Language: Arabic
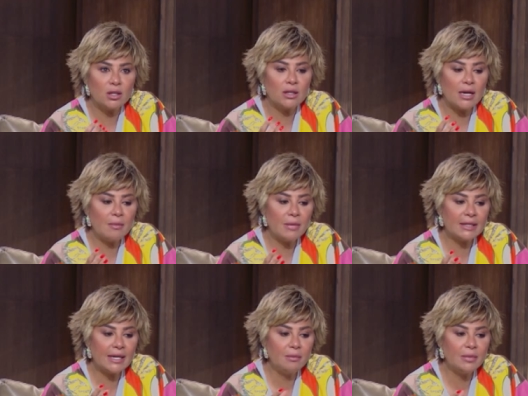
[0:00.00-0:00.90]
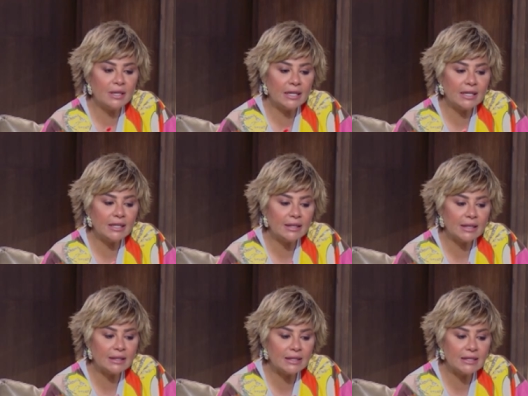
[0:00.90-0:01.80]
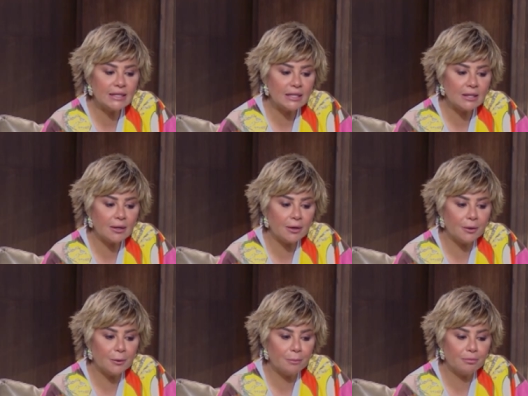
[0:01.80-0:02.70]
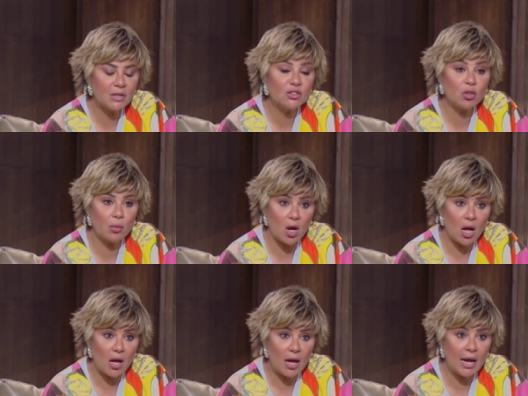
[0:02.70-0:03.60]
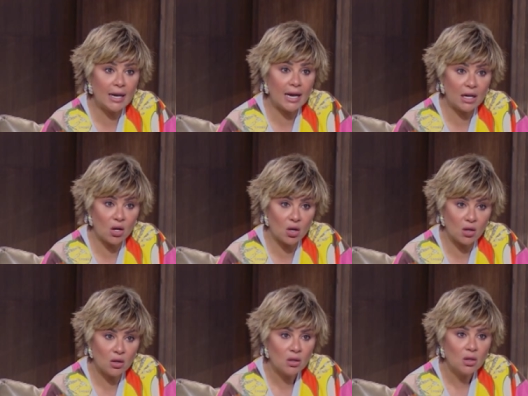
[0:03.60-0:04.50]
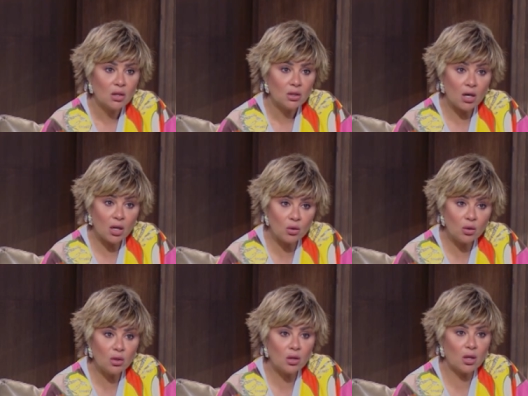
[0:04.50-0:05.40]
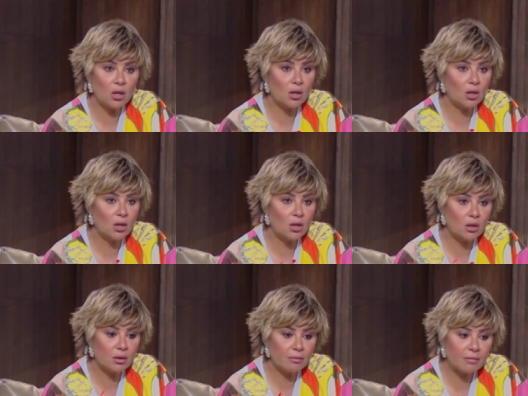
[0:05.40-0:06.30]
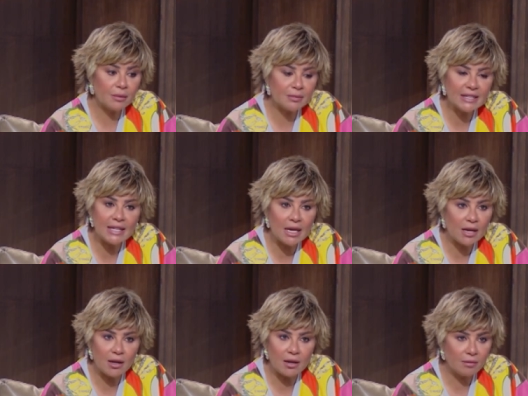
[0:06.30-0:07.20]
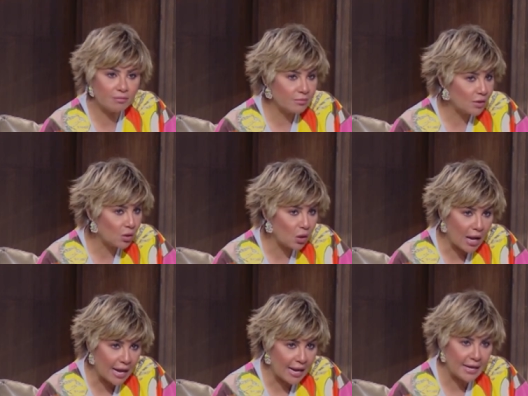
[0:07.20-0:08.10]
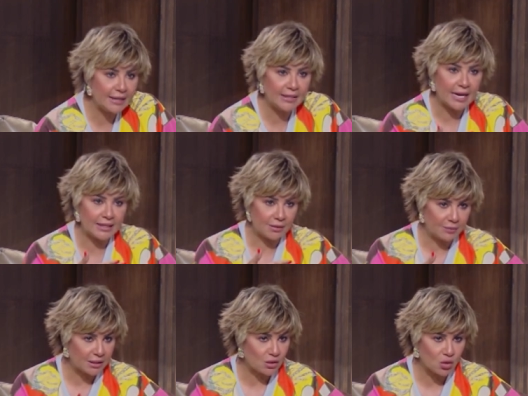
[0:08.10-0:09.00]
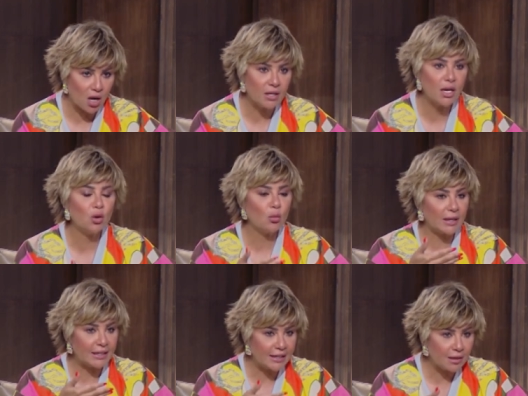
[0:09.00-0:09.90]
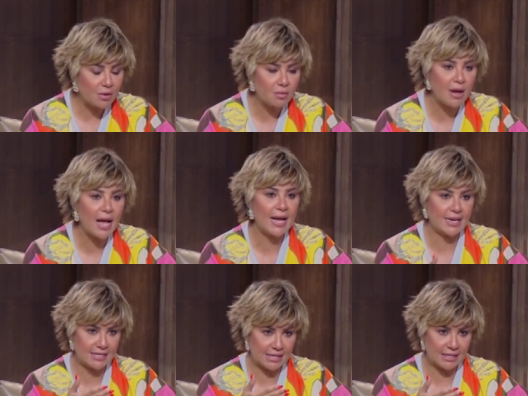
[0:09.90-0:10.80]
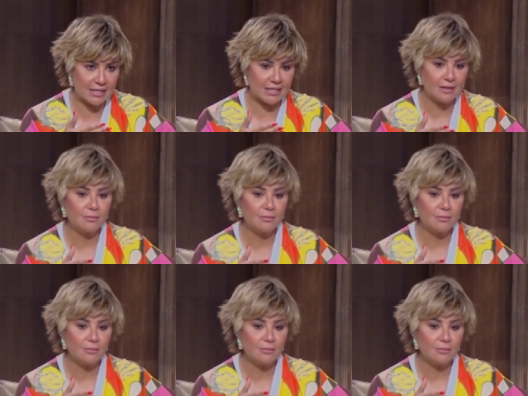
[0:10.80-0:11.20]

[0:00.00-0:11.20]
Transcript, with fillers: لما تحب انك انت تدي انطباع آه. على علاقه رجل آه، آه، ابتدى اقل يعني ابتدى صغير وبعدين كبر ماشي. مع الست دي